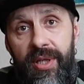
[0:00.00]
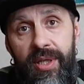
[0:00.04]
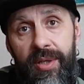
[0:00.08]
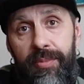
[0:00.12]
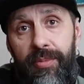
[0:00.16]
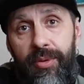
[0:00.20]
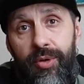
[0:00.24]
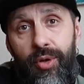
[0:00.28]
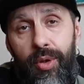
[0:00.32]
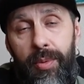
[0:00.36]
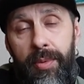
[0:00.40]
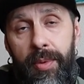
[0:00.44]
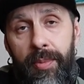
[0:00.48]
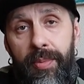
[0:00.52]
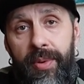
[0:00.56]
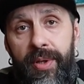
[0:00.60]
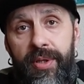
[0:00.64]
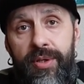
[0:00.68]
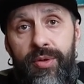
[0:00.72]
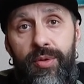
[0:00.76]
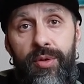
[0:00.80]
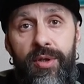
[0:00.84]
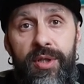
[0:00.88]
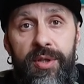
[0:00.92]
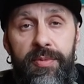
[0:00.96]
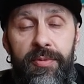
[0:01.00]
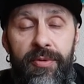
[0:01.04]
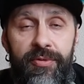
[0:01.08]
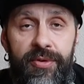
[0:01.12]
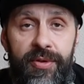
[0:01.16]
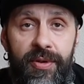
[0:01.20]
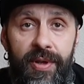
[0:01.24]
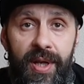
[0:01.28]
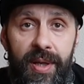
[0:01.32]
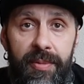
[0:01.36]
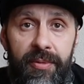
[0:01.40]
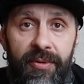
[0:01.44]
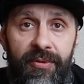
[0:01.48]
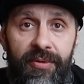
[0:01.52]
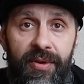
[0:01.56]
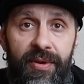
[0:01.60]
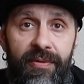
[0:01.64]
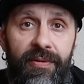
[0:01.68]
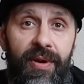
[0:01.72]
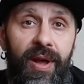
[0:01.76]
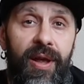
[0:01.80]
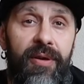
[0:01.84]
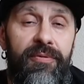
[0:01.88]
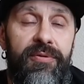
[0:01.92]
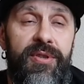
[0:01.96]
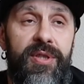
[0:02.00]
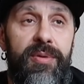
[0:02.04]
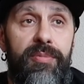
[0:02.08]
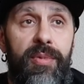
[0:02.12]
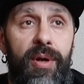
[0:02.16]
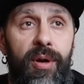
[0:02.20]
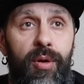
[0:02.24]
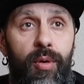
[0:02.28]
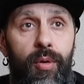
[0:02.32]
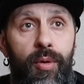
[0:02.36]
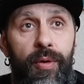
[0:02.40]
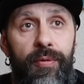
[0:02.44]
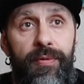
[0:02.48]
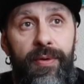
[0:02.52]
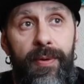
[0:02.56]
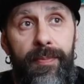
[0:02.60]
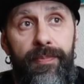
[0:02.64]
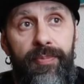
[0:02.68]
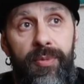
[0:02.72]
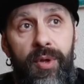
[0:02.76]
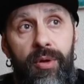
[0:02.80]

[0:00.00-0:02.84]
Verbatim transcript: либо дома проснулись, мы все время вливаем в себя кофе.